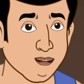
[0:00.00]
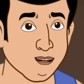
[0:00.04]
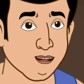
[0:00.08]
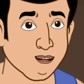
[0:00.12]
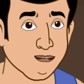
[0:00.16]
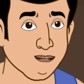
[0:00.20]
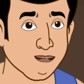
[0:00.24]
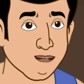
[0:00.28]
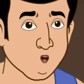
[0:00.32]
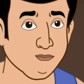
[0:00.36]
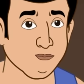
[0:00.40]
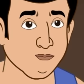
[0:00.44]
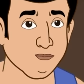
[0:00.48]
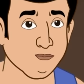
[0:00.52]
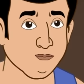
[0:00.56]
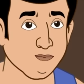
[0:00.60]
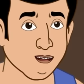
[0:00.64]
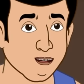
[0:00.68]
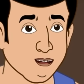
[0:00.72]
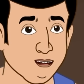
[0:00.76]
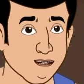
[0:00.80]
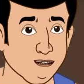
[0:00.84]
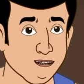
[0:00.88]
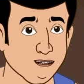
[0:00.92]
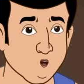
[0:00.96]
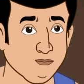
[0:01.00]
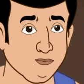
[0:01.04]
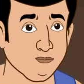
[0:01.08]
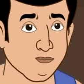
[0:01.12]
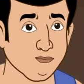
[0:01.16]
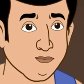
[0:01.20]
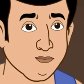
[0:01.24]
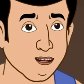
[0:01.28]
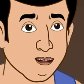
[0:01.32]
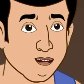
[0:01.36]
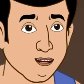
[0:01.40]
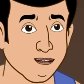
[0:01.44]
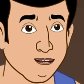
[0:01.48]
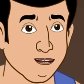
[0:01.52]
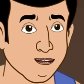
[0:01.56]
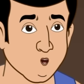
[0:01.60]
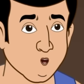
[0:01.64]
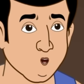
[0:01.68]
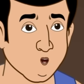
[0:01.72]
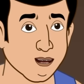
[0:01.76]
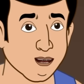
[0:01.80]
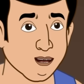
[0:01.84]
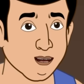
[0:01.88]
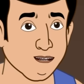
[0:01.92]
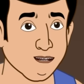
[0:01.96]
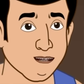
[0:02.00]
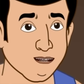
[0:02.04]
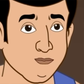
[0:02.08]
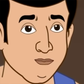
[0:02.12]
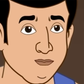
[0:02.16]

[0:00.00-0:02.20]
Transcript: বেশ ভালো তুমি বসো